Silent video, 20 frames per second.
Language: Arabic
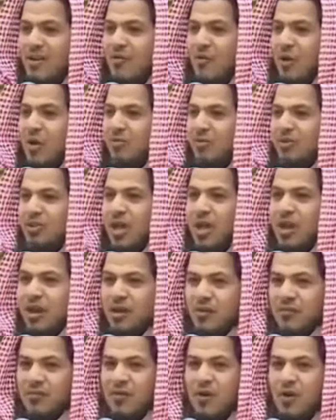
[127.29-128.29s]

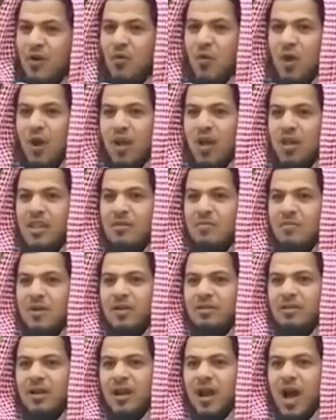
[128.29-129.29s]
والمصرف والذي
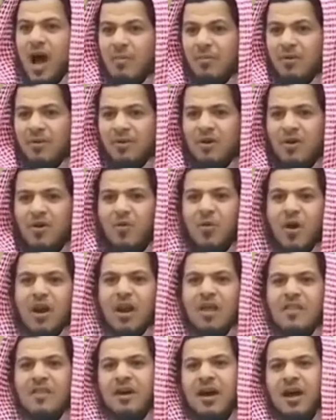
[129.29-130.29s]
بيده الامر
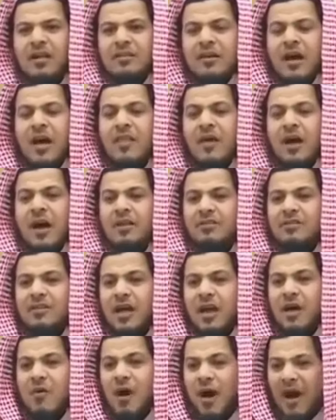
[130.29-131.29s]
والذي قد
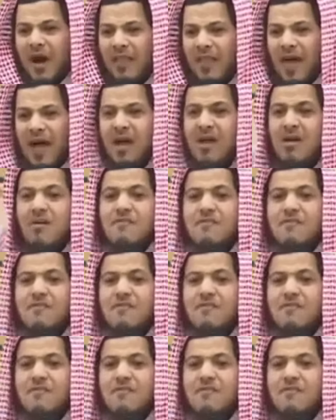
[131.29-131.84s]
قدر وقضى